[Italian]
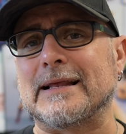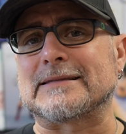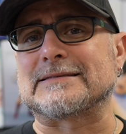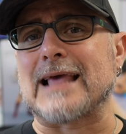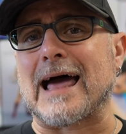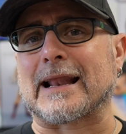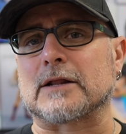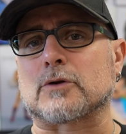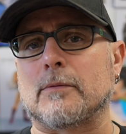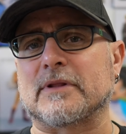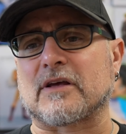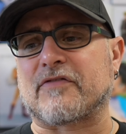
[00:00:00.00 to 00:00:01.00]
iniziare
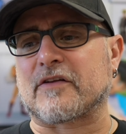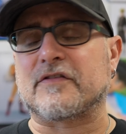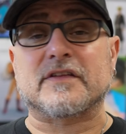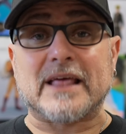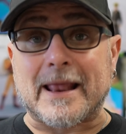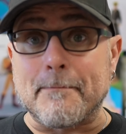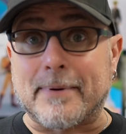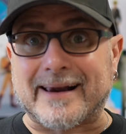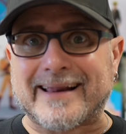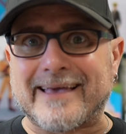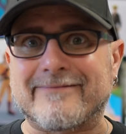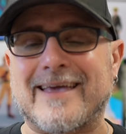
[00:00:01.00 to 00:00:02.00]
naturalmente a farvi vedere
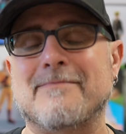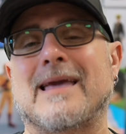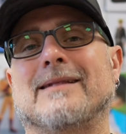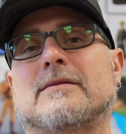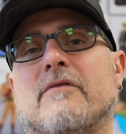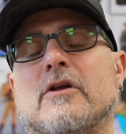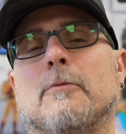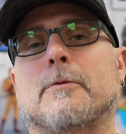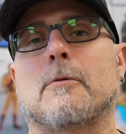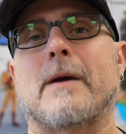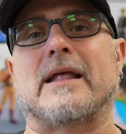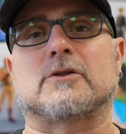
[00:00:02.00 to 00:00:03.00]
brevemente, ve lo
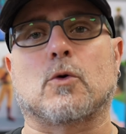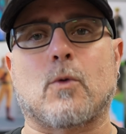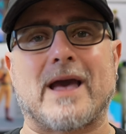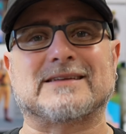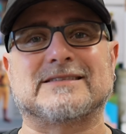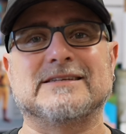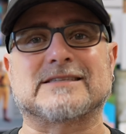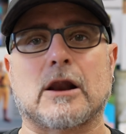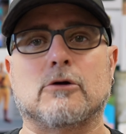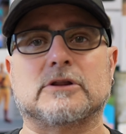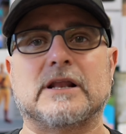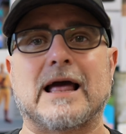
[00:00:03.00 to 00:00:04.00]
prometto, questi
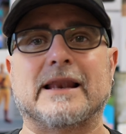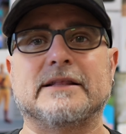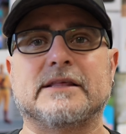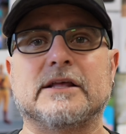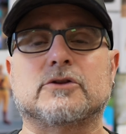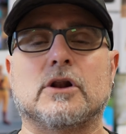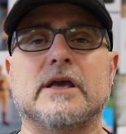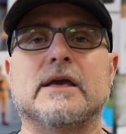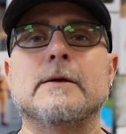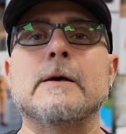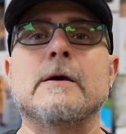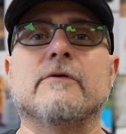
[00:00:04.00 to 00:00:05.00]
straordinari titoli,
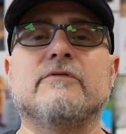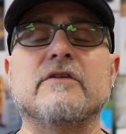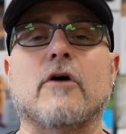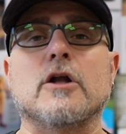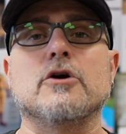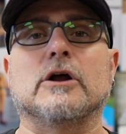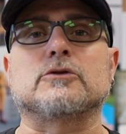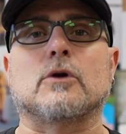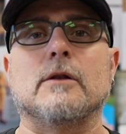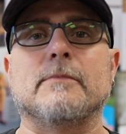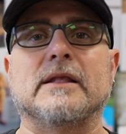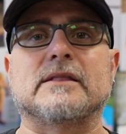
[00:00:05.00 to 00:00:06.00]
vi voglio
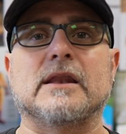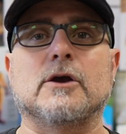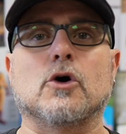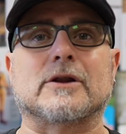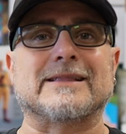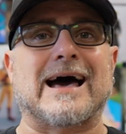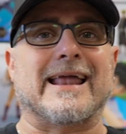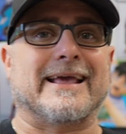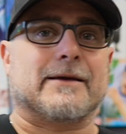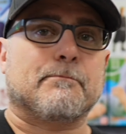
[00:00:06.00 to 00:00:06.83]
naturalmente ricordare,